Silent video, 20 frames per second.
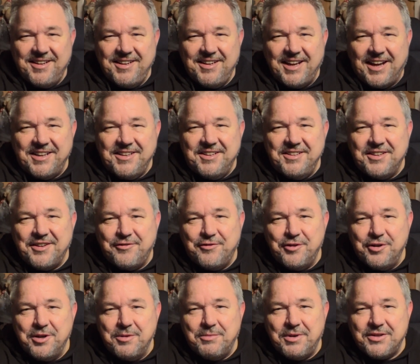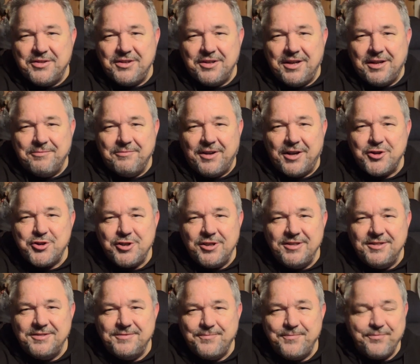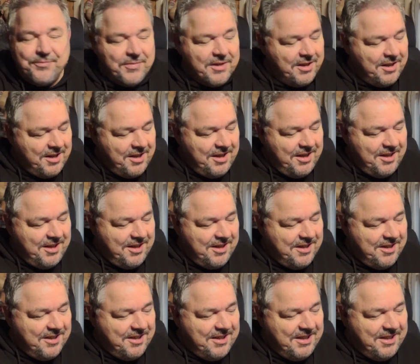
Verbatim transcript: Ja, in dieser Folge Basteln am Waschtel äh,